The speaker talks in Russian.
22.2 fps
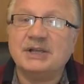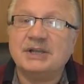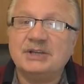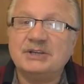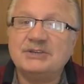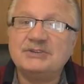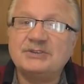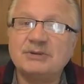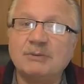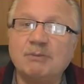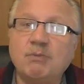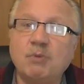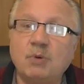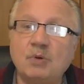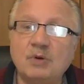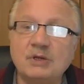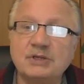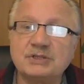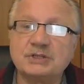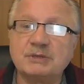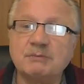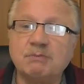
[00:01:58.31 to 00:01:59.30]
еще
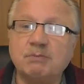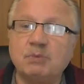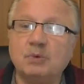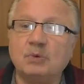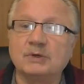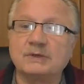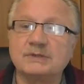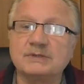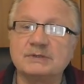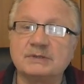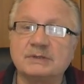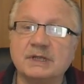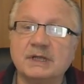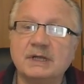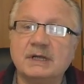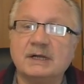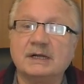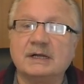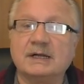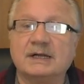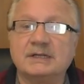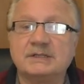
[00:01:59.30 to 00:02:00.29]
больше портят
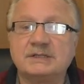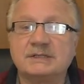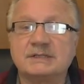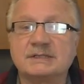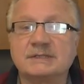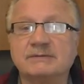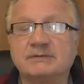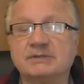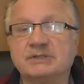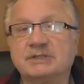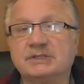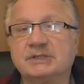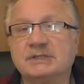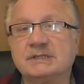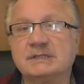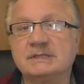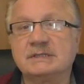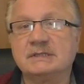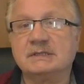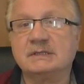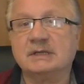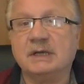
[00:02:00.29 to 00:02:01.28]
качество
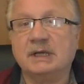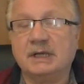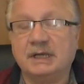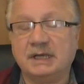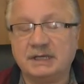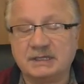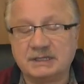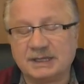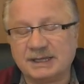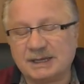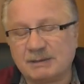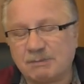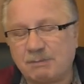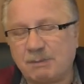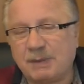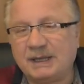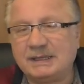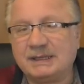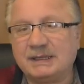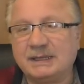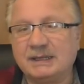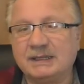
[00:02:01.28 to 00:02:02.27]
жизни. И человек
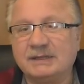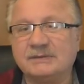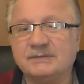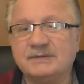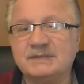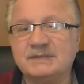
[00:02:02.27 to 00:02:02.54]
падает в